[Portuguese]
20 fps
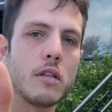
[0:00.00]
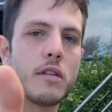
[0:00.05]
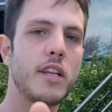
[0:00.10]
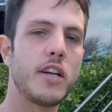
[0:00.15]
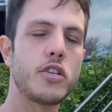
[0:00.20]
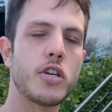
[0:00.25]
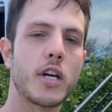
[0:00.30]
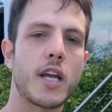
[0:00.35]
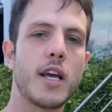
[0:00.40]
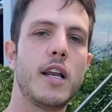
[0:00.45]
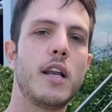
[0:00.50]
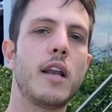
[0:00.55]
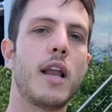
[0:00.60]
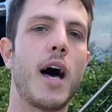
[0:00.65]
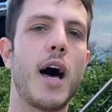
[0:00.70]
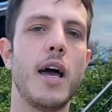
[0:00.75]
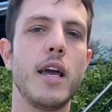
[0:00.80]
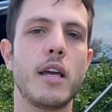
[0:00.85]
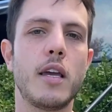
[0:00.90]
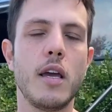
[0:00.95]
deixa aquele
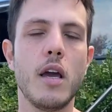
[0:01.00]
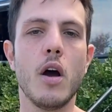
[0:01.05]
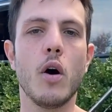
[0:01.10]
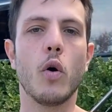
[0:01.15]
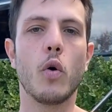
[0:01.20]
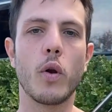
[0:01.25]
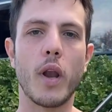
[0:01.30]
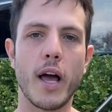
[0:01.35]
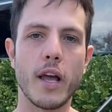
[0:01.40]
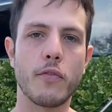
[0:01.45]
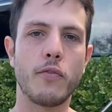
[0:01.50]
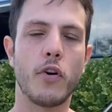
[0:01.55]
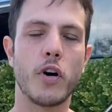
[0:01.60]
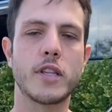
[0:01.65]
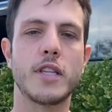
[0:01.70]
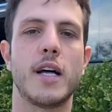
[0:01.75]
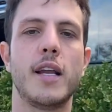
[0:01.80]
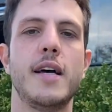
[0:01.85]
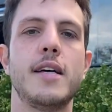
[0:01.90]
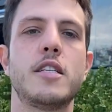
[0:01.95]
like, o like
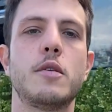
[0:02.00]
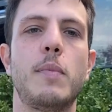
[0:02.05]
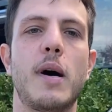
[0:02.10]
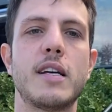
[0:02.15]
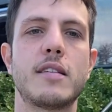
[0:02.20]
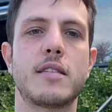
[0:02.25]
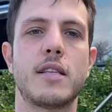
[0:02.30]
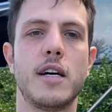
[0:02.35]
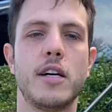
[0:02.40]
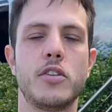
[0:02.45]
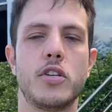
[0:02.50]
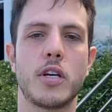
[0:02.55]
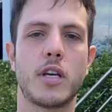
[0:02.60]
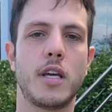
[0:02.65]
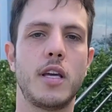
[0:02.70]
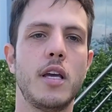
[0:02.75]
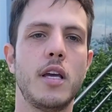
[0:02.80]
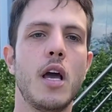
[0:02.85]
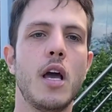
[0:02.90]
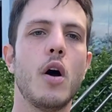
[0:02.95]
fortalece bastante
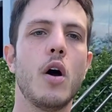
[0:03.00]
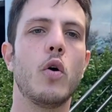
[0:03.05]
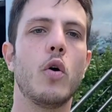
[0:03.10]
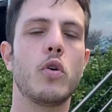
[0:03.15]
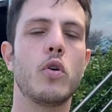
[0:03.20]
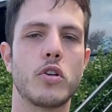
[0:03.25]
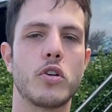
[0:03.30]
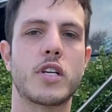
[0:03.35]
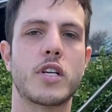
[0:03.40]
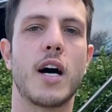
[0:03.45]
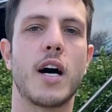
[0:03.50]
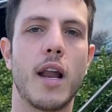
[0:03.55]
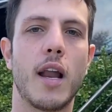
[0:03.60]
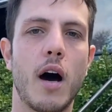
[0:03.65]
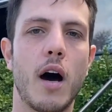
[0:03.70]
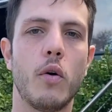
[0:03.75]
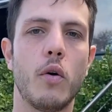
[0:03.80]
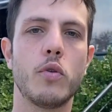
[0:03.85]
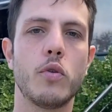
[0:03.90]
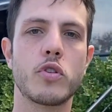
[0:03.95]
aqui o nosso
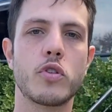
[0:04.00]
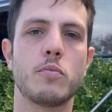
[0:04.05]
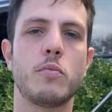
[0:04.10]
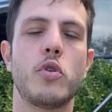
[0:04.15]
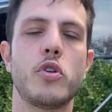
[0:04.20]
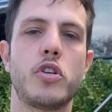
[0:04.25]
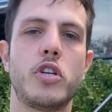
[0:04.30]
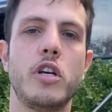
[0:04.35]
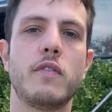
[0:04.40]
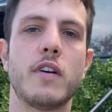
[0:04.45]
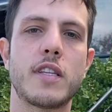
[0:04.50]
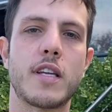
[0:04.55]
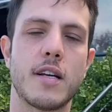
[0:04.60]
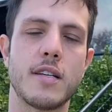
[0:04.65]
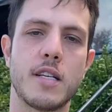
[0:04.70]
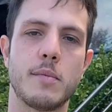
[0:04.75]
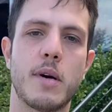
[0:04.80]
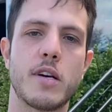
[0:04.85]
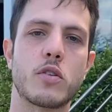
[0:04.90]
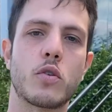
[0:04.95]
canal, nos motiva a
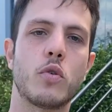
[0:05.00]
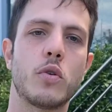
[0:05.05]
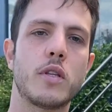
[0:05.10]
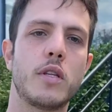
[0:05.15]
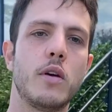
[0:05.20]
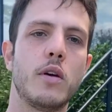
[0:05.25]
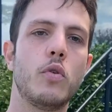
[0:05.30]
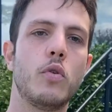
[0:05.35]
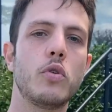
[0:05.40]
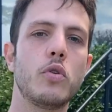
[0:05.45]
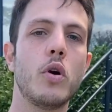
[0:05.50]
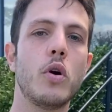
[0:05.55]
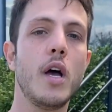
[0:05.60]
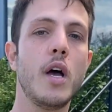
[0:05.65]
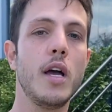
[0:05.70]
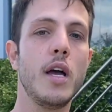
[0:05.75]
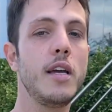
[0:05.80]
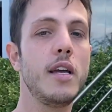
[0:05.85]
trazer mais conteúdo.